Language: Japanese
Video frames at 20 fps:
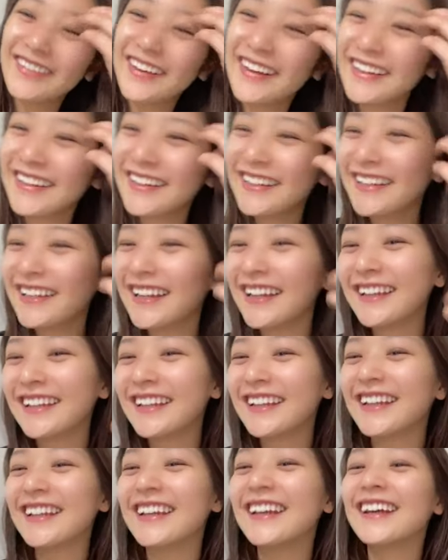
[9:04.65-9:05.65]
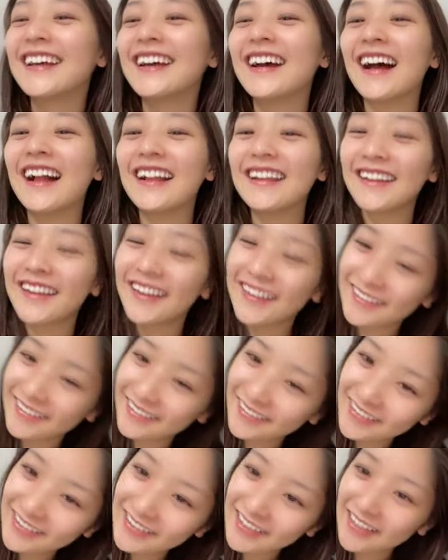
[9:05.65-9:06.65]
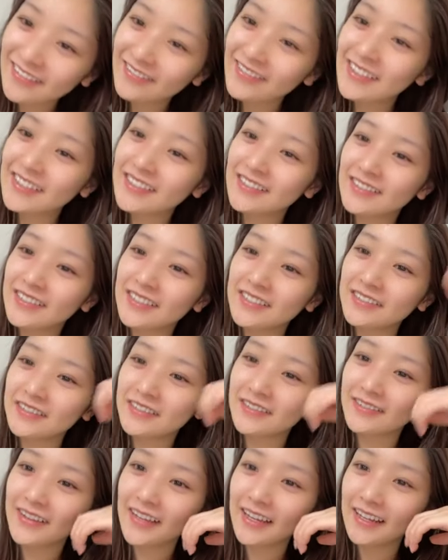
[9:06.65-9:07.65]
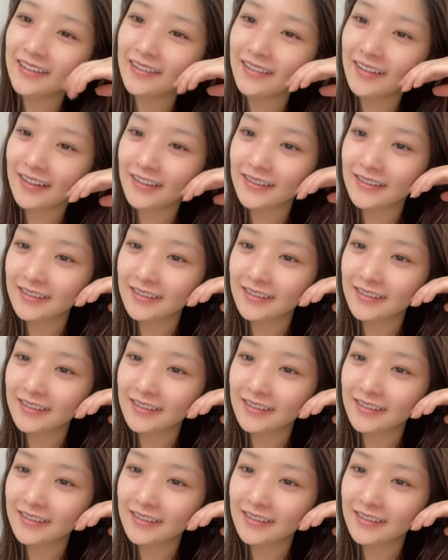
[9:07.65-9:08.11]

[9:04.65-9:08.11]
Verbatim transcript: 張るのってありがとうございますお仕事ファイトで